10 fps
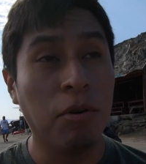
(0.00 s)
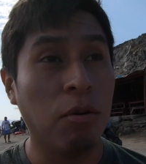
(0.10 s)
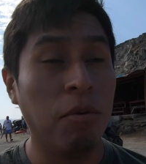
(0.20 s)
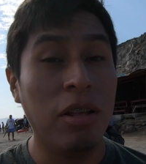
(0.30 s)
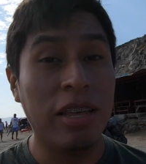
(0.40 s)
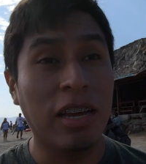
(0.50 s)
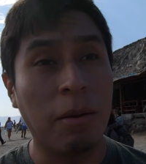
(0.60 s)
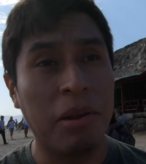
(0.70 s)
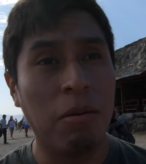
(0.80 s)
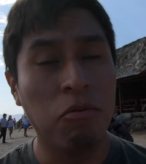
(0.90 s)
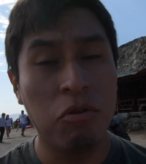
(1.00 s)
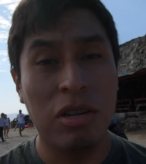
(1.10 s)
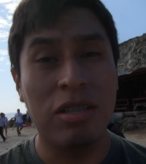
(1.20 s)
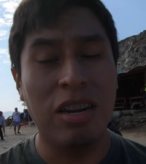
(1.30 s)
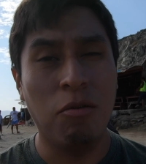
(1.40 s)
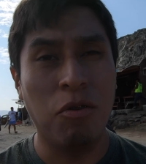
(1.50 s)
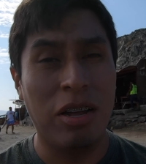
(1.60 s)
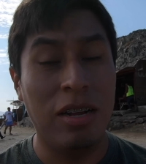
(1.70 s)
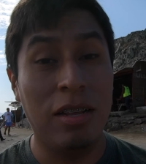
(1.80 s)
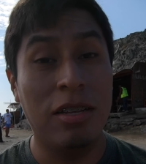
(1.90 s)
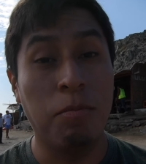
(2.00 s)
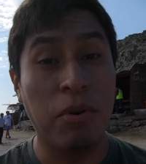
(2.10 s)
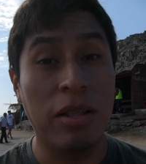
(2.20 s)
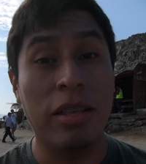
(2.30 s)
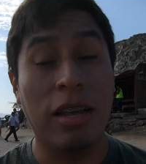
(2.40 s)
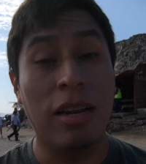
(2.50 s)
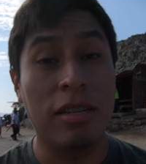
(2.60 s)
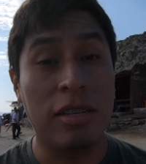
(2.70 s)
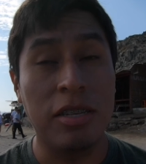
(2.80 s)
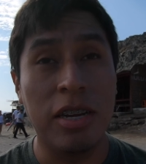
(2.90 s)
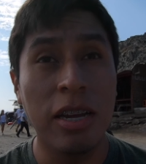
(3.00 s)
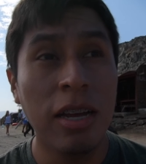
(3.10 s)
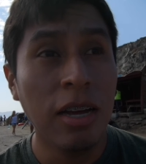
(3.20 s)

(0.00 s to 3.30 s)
como les dije, caminamos unas tres cuadras de ese puente que les enseñé.